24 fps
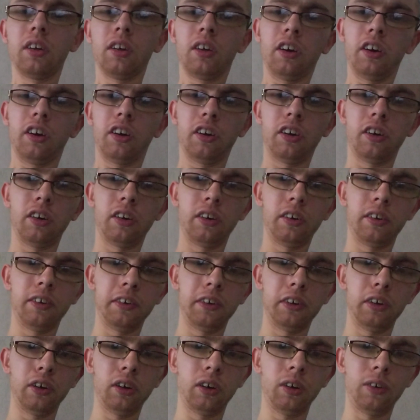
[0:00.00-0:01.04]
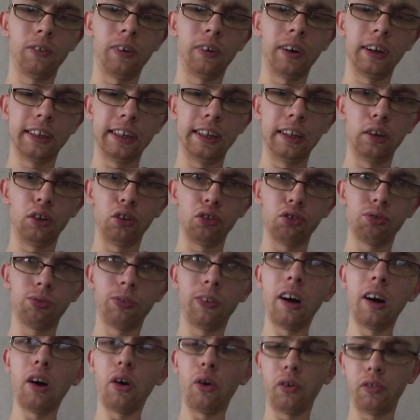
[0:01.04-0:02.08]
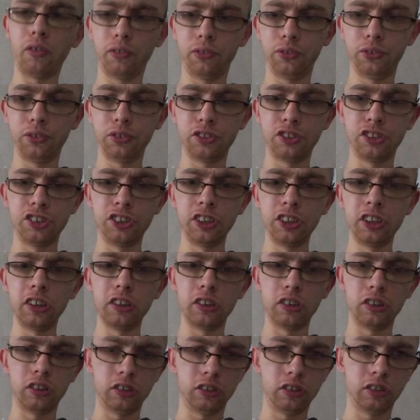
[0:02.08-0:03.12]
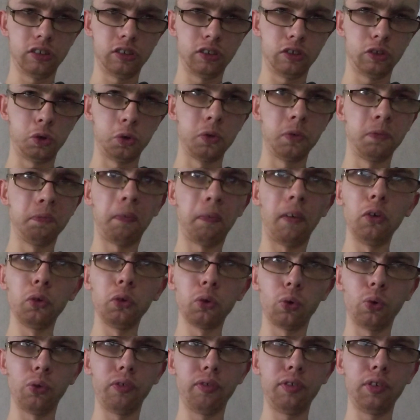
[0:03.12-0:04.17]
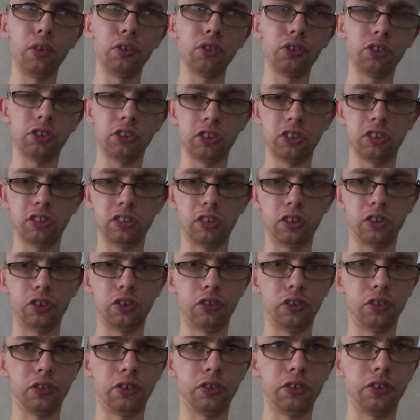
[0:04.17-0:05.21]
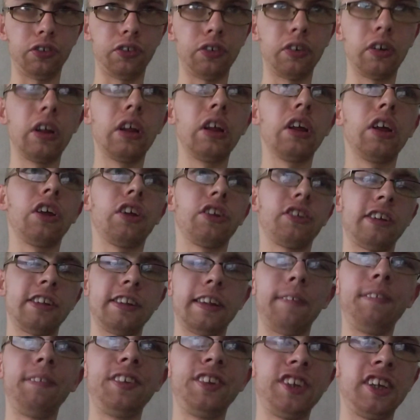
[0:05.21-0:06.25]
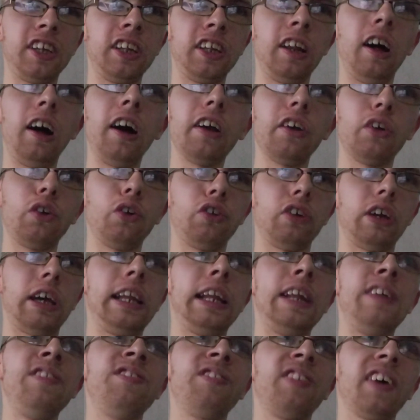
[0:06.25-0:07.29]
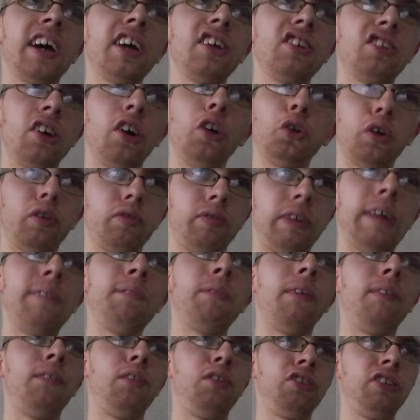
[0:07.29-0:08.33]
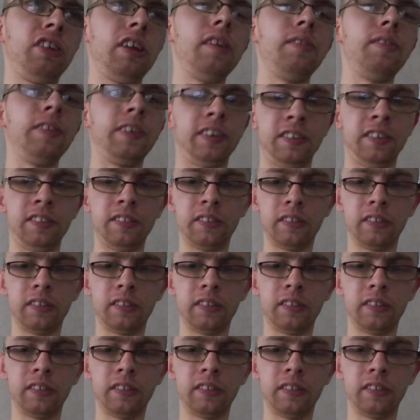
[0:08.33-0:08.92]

Euh, quoi qu'il en soit, on vous dit euh, de prendre confiance en cette amitié-là, qu'elle est présente en fait pour vous élever.